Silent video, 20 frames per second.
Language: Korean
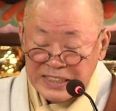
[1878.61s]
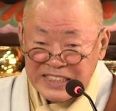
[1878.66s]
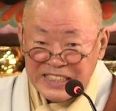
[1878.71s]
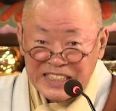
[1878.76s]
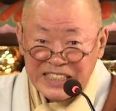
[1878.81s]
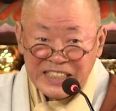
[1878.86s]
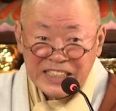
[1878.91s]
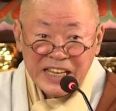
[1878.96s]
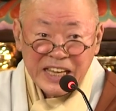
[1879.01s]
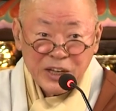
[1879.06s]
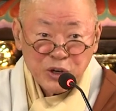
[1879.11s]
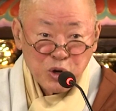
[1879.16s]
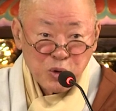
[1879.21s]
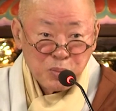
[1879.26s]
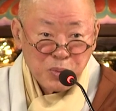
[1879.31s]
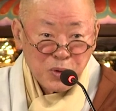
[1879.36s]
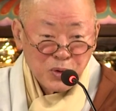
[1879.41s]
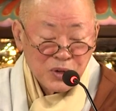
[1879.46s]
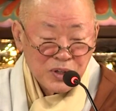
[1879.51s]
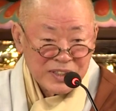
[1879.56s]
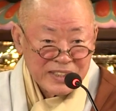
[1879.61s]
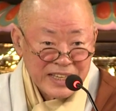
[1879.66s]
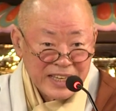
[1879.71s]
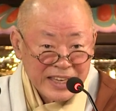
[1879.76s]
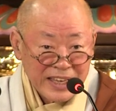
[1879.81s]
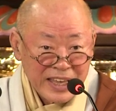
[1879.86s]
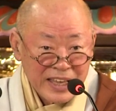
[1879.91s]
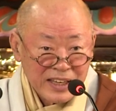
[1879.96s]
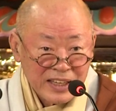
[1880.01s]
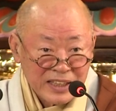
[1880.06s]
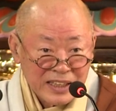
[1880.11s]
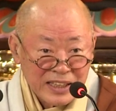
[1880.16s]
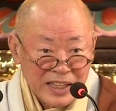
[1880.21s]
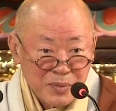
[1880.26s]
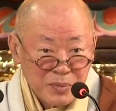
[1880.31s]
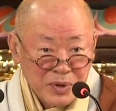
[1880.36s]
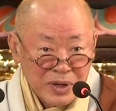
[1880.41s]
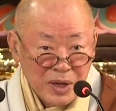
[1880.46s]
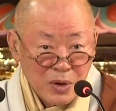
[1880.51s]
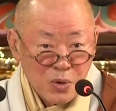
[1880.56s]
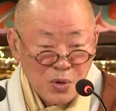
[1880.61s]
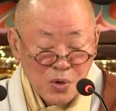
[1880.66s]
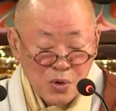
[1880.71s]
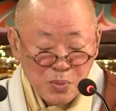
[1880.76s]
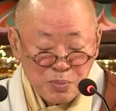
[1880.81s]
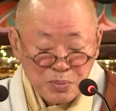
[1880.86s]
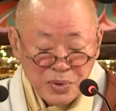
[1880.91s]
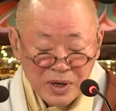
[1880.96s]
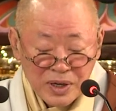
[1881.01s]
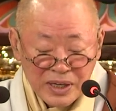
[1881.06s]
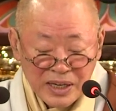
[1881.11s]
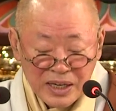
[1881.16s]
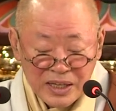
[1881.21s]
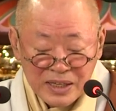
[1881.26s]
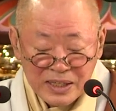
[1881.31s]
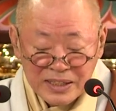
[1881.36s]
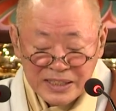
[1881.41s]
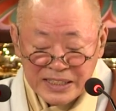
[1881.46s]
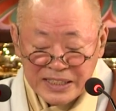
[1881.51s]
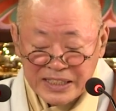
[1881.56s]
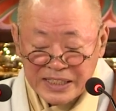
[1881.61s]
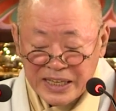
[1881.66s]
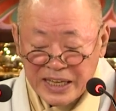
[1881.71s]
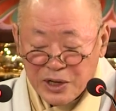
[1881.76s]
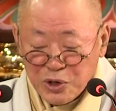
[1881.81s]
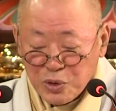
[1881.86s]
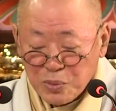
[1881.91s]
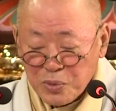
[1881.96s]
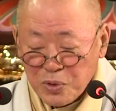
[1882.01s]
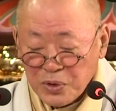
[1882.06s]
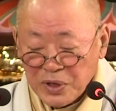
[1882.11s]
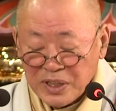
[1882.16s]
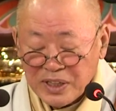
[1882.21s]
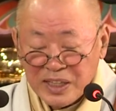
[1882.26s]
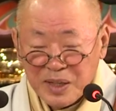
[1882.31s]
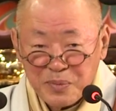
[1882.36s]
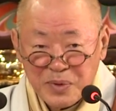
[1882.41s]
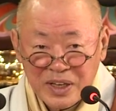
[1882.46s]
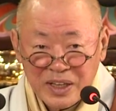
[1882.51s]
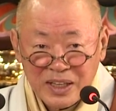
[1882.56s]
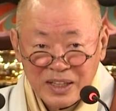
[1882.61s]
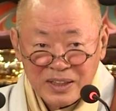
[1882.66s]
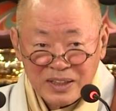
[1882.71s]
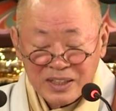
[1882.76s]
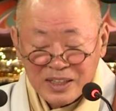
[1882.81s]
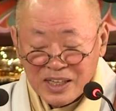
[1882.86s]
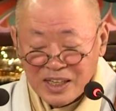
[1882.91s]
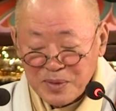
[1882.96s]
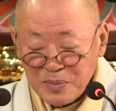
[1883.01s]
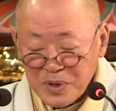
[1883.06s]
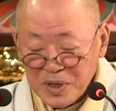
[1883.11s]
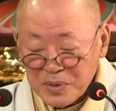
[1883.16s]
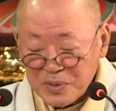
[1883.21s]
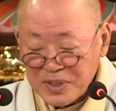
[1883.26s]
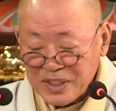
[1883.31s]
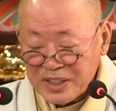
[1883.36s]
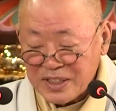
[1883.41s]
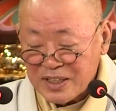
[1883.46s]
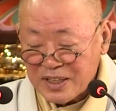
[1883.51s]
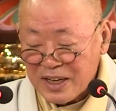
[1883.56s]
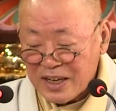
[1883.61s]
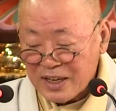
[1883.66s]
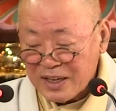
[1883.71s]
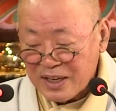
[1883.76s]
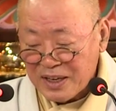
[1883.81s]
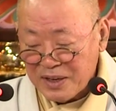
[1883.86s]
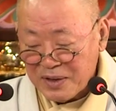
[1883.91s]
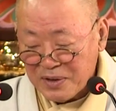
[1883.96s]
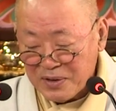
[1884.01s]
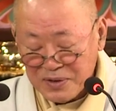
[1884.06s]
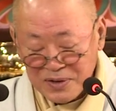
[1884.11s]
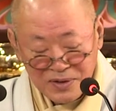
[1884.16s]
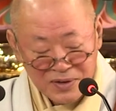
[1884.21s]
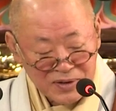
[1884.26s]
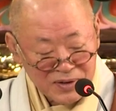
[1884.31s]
지혜로 보는 세계이기 때문에 온 법계를 지혜로 보기 때문에 이렇게 틀림이 없이 정확해요.